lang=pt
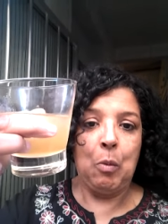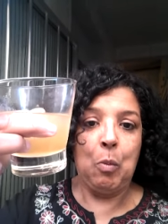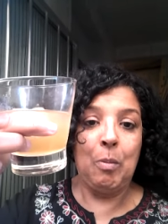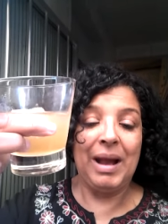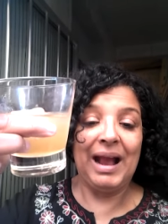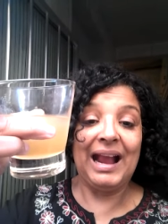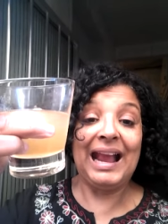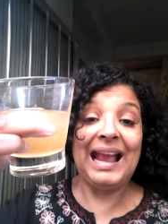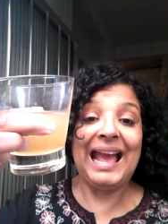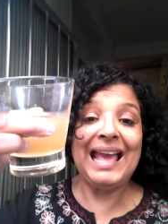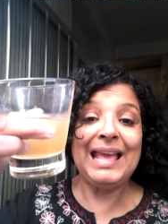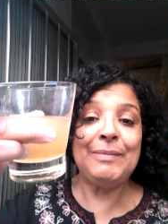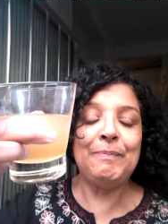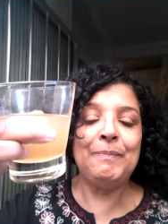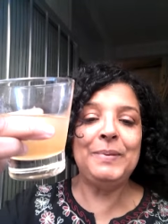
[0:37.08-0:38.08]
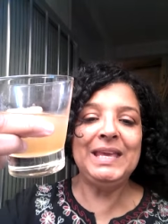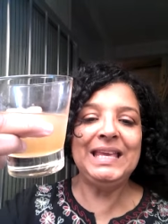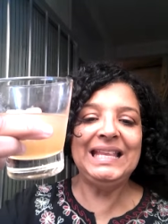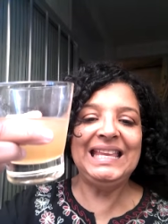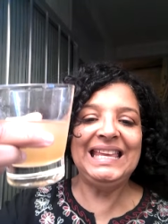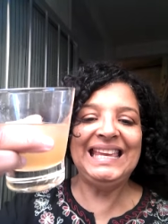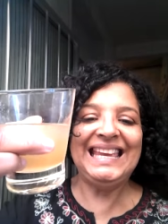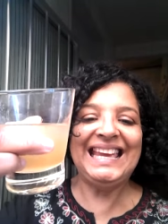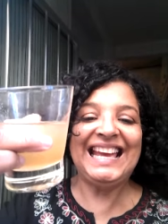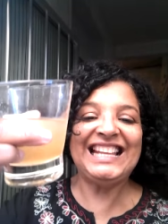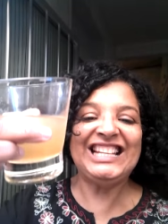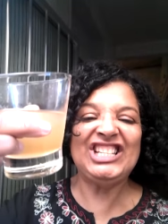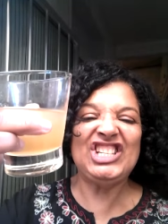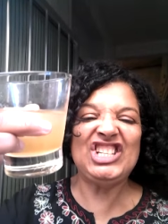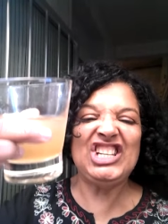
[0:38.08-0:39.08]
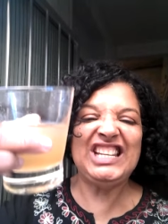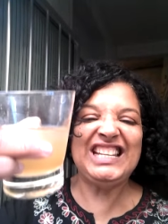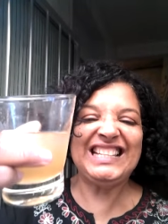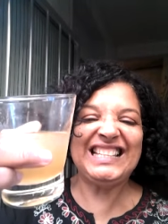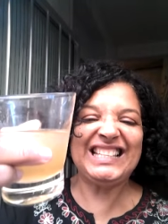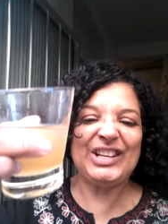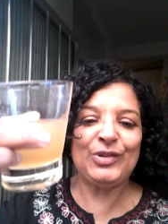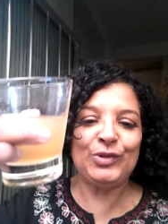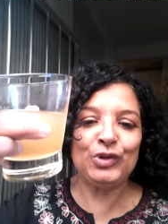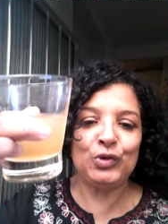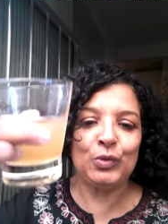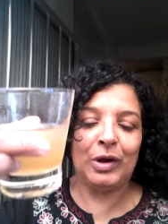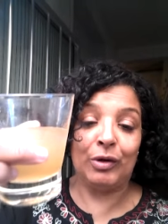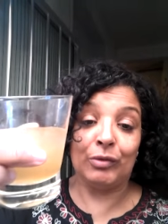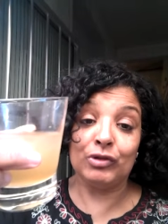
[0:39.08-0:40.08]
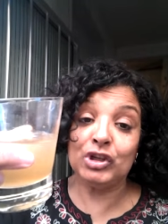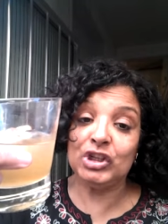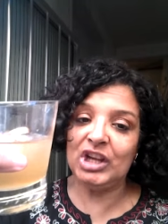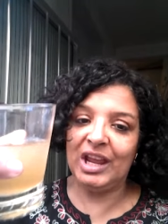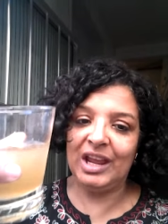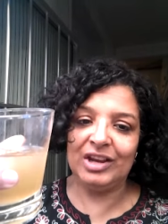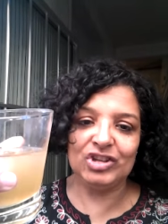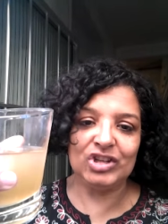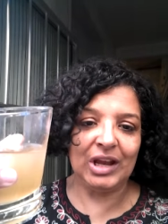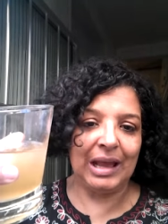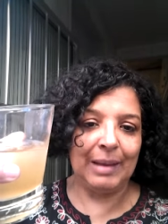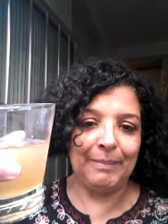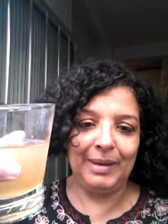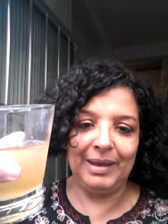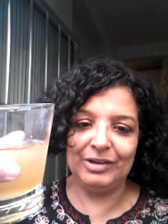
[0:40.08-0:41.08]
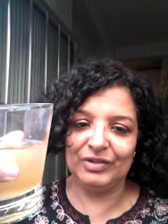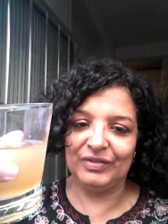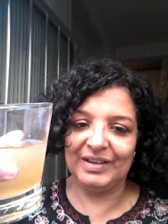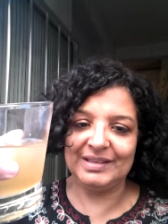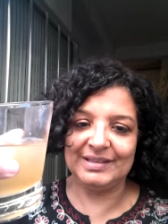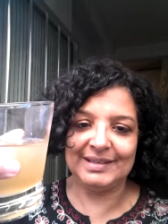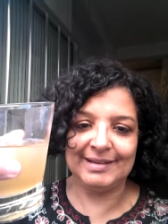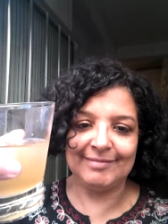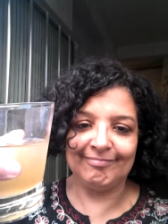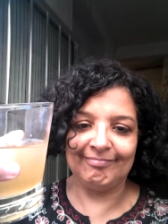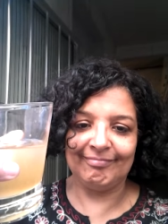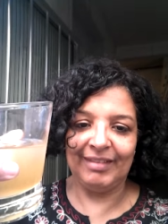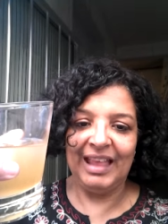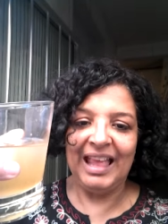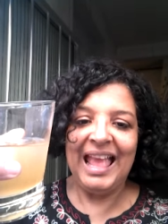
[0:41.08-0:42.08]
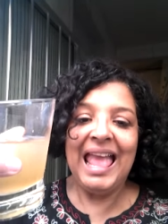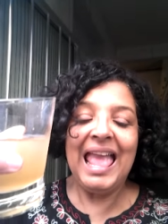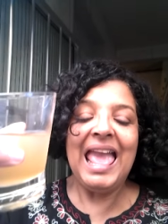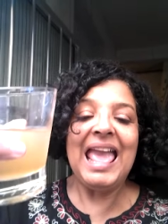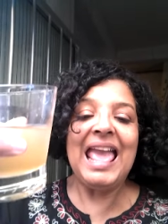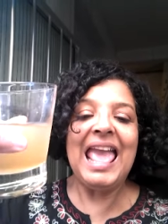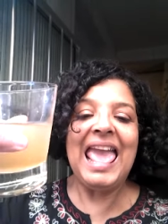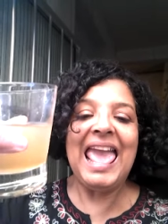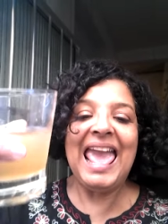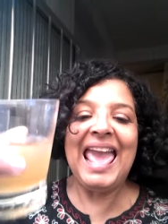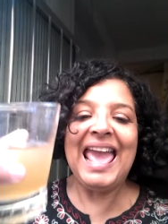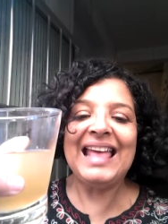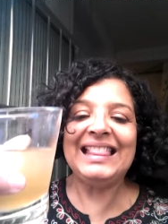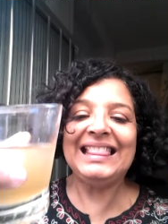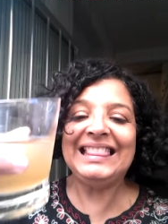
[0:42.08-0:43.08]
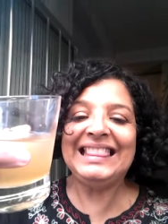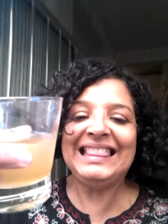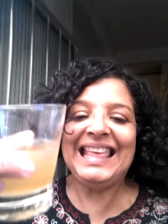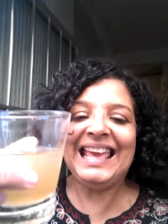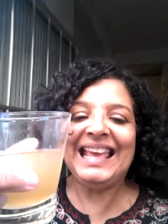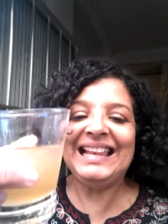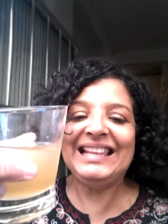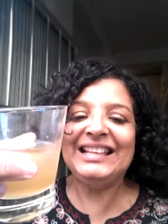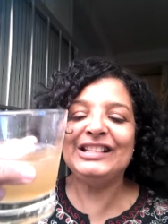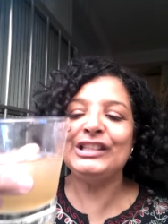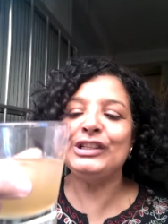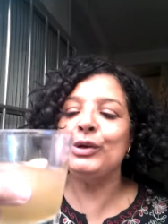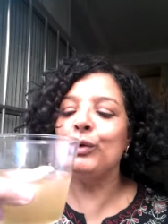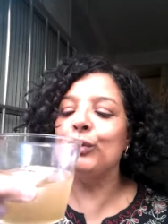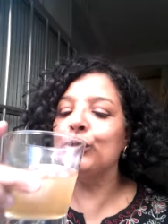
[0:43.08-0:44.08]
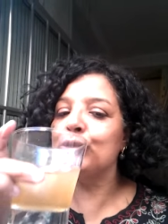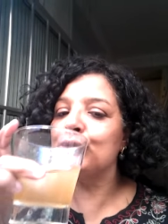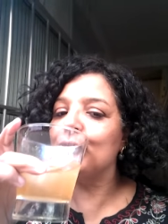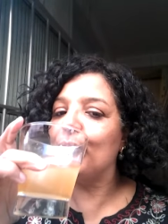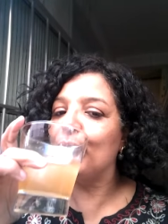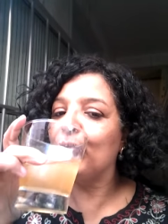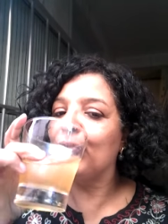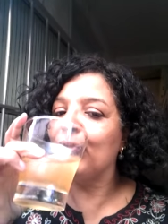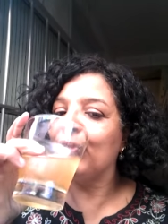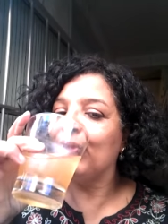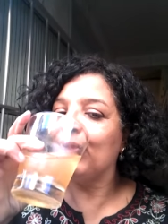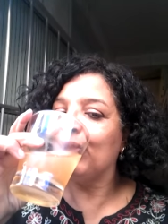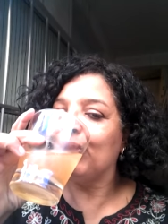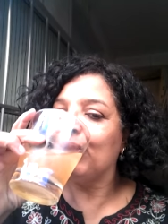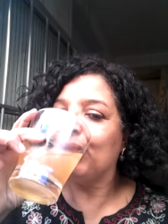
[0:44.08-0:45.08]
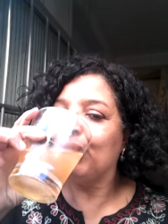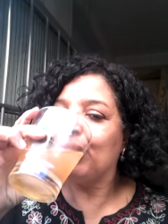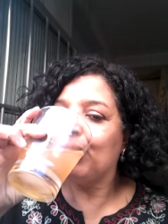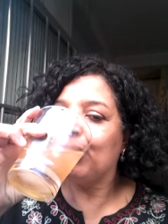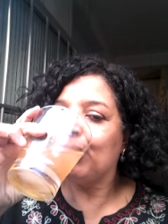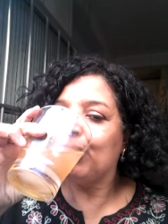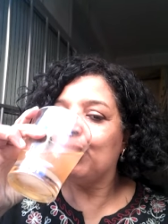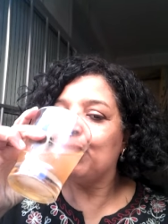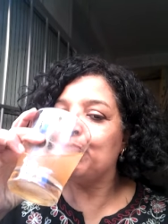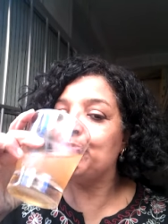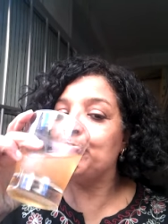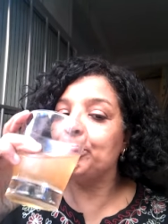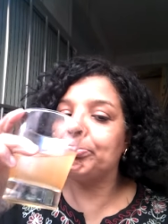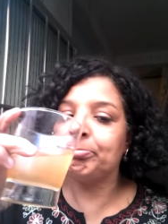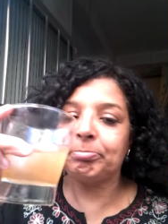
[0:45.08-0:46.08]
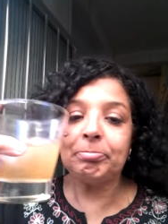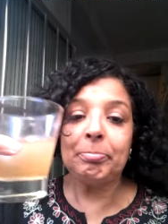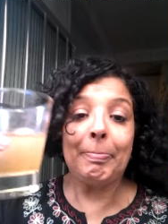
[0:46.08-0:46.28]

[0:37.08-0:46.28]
uma caipirinha de São João. Gente, acabei de fazer. É delicioso. Hum.